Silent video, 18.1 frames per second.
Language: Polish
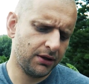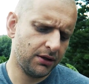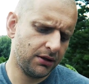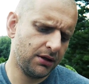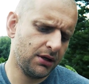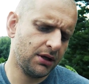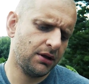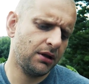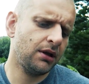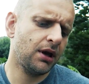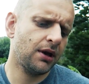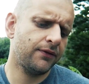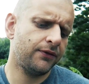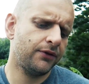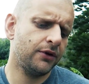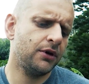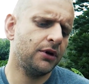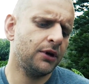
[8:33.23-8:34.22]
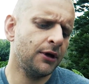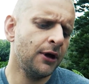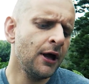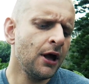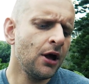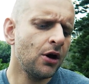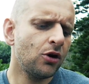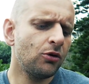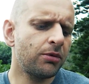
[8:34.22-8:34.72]
nie, nie w
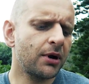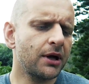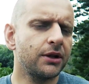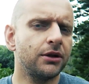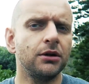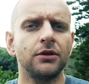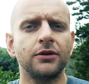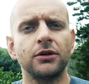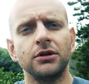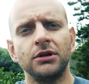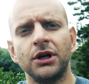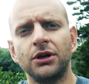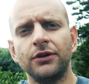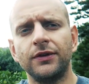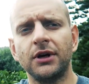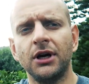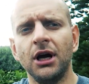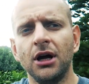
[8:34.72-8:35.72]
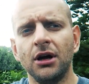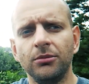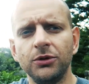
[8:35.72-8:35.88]
ubraniu na rower.